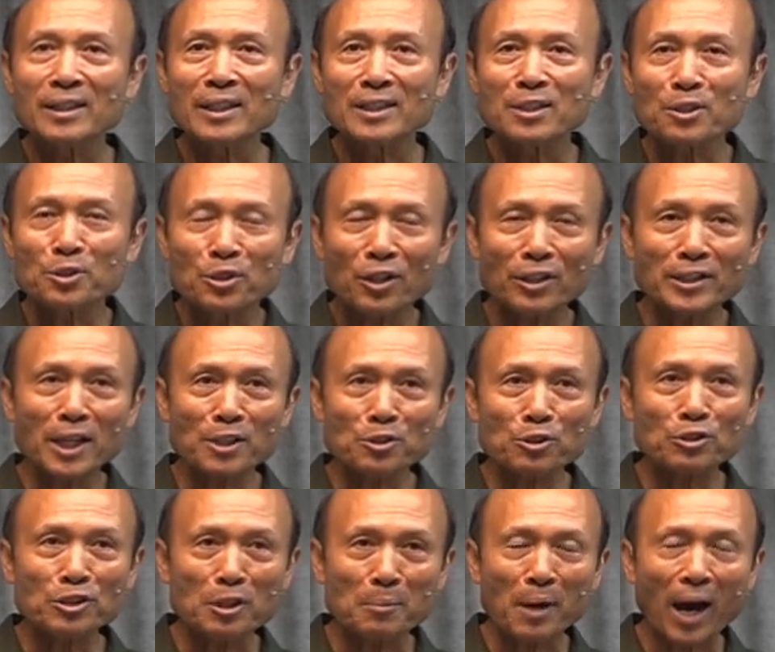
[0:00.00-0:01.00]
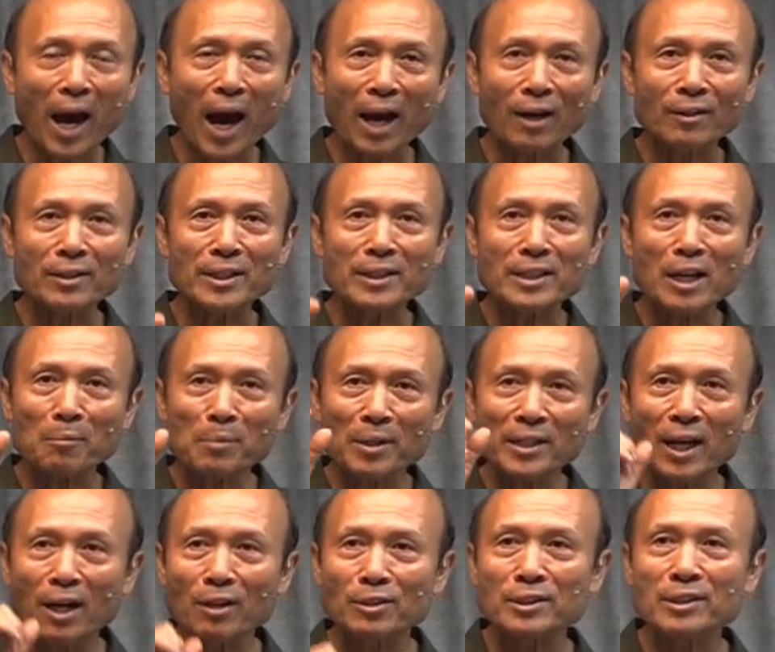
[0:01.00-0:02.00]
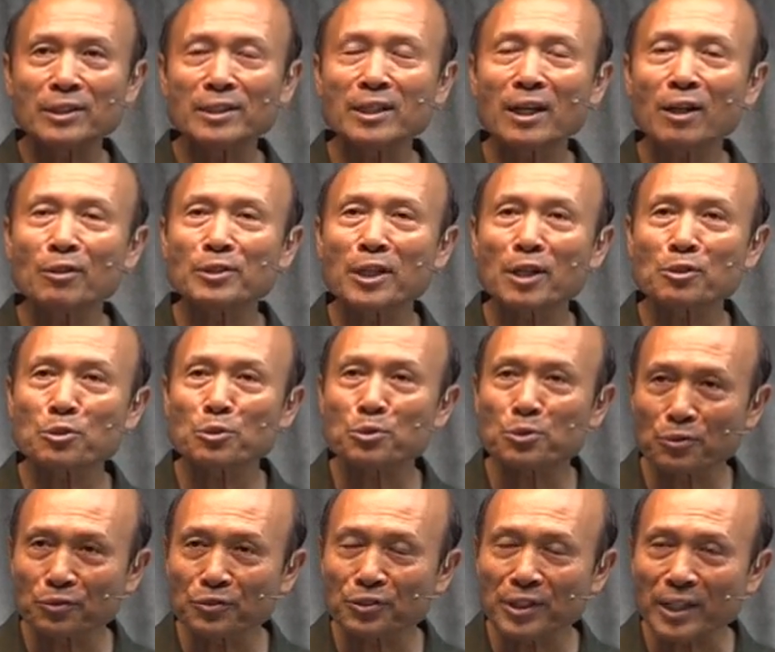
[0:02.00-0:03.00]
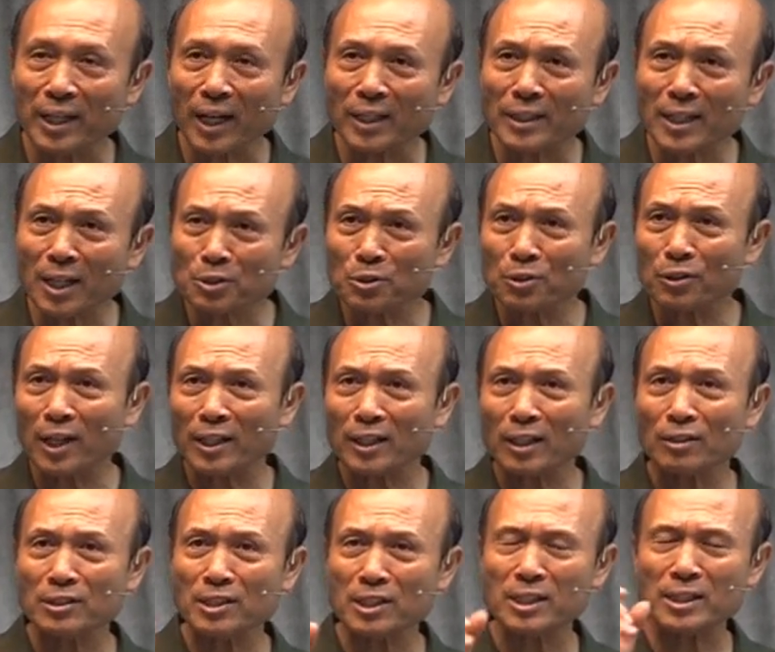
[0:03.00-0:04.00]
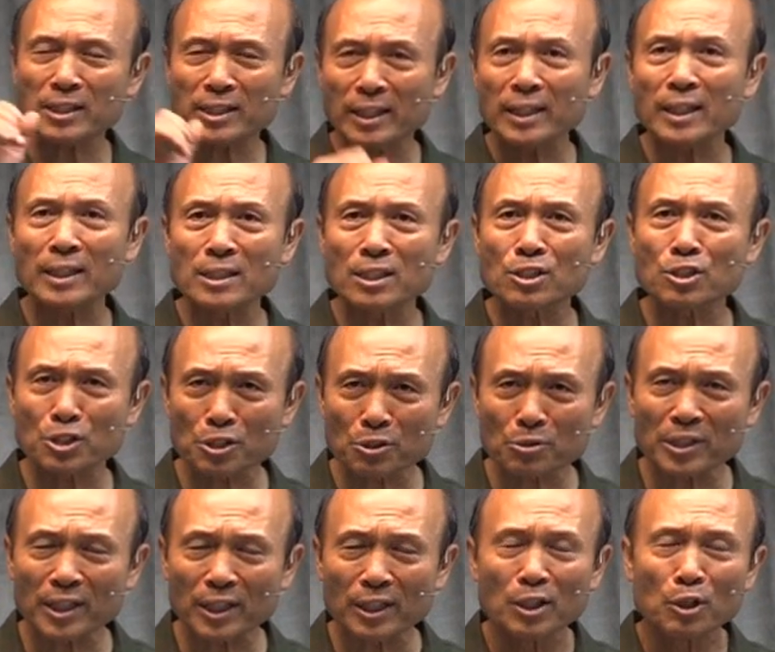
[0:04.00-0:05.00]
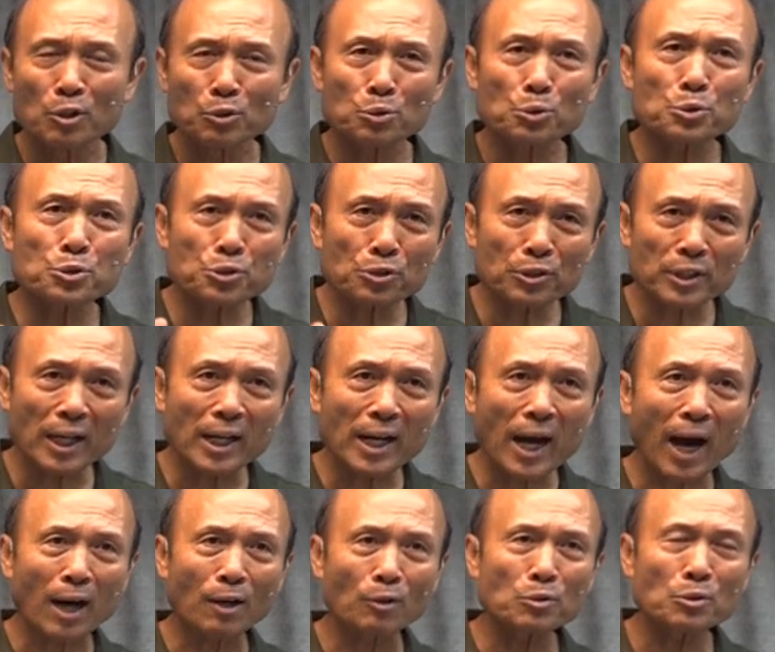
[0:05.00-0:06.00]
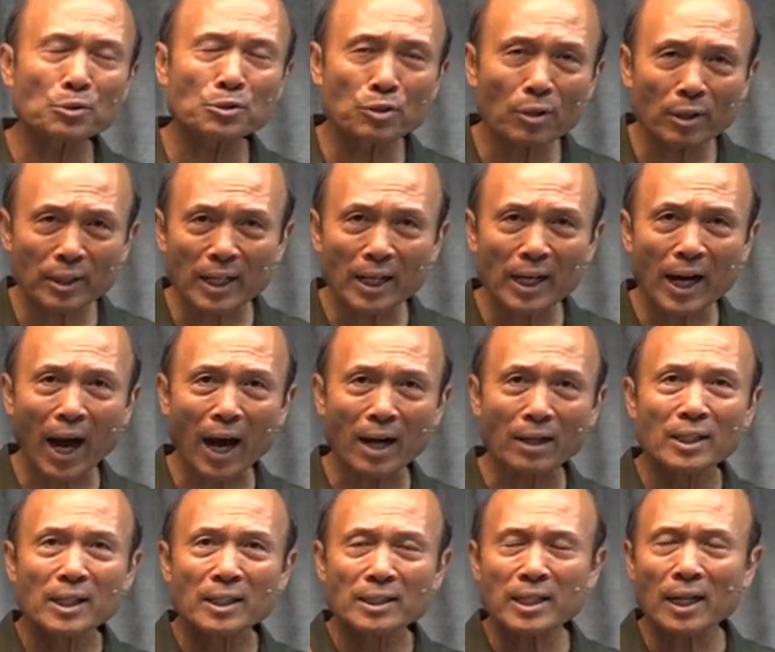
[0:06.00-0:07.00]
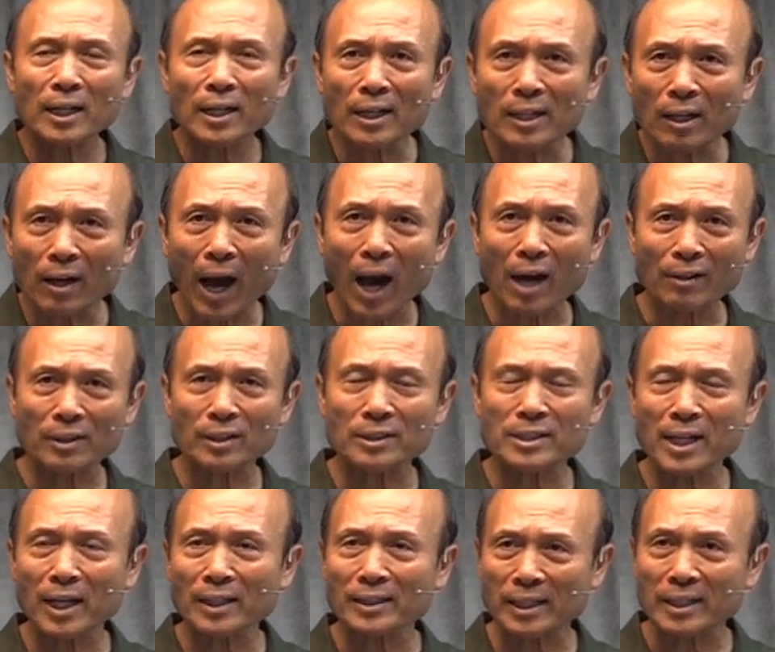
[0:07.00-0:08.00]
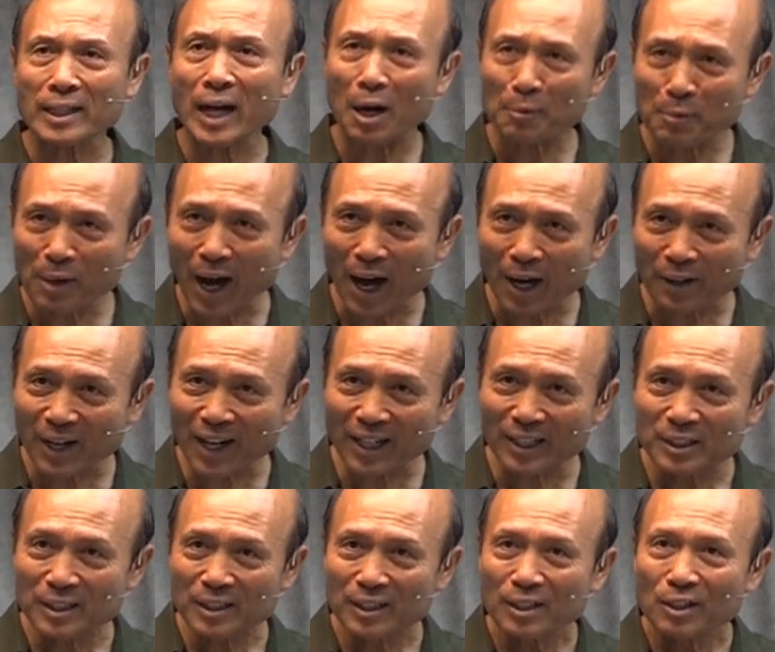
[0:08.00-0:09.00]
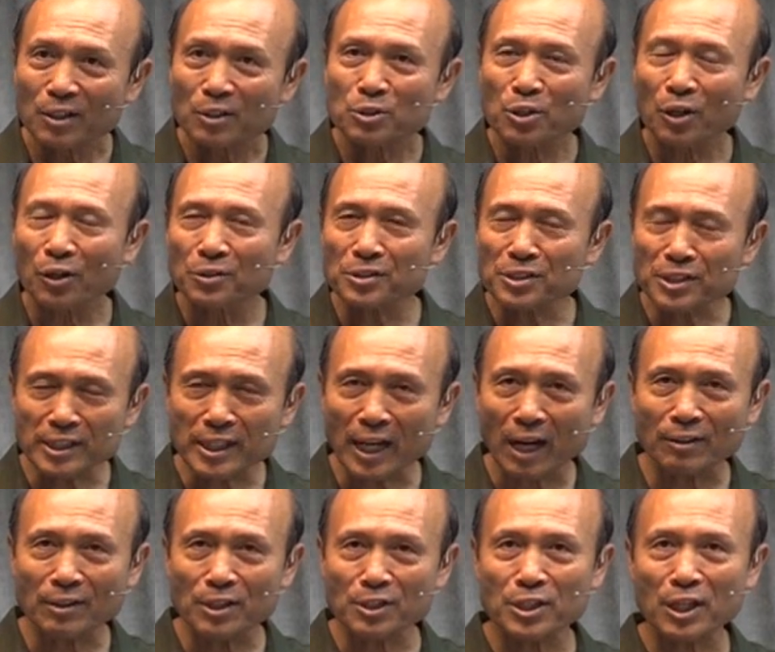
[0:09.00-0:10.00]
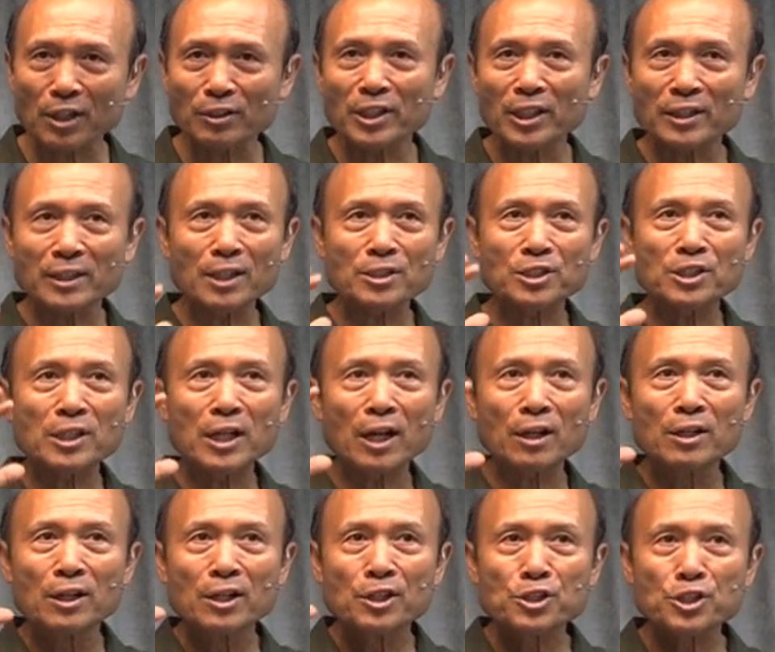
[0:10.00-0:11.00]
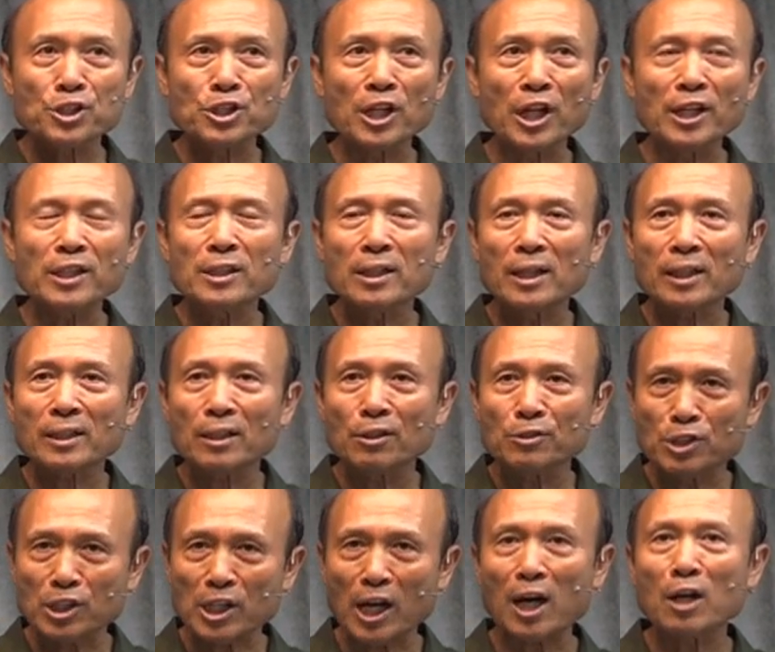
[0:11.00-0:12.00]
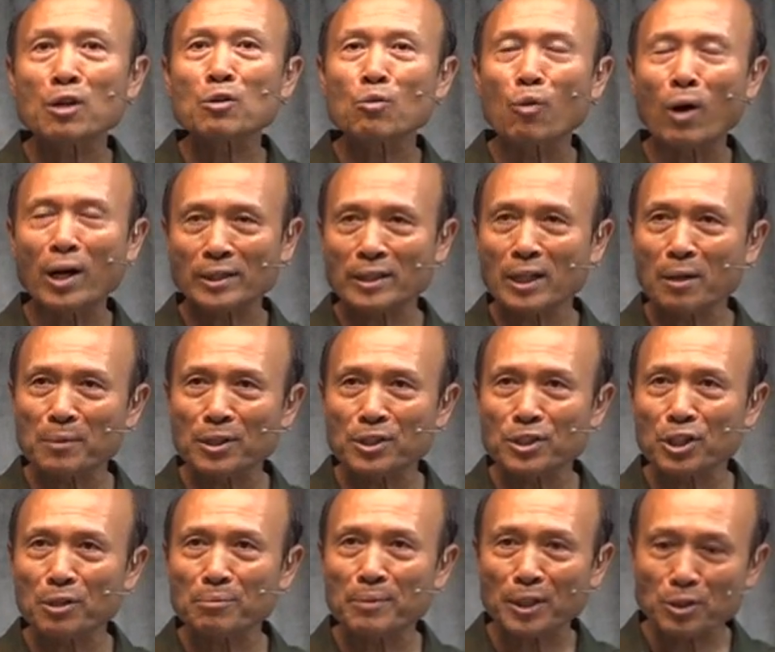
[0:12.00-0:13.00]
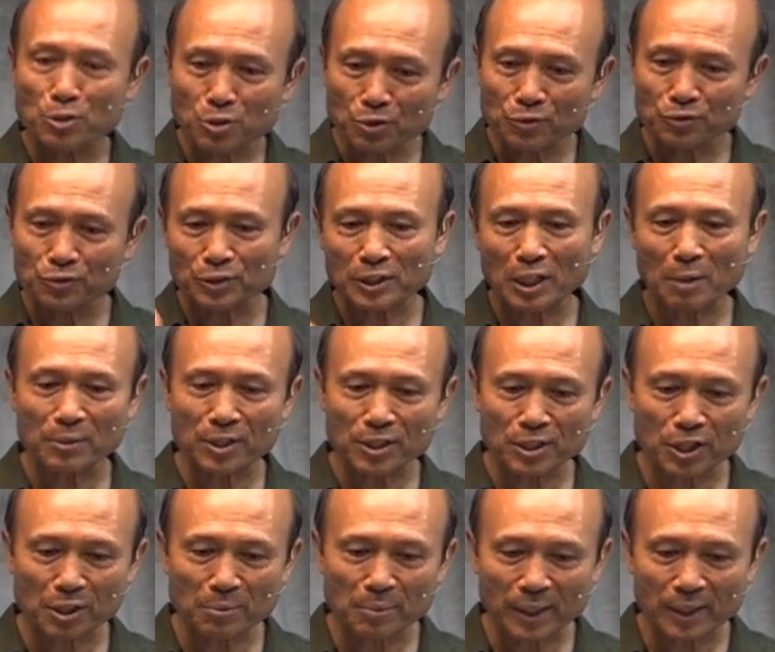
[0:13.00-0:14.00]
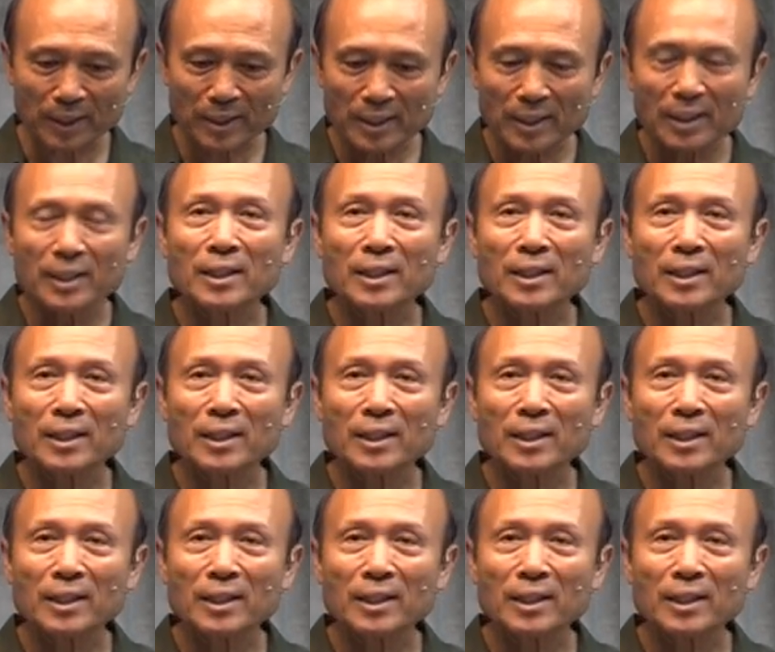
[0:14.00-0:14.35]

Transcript: 你就说耶稣这么好，你要不要以后耶稣祝福你啊？耶稣能够赐给你智慧，读书更好，工作更好，将来有好的家庭，好不好啊？从小的时候让他知道神能够掌管他们的生命，祝福他们的生命。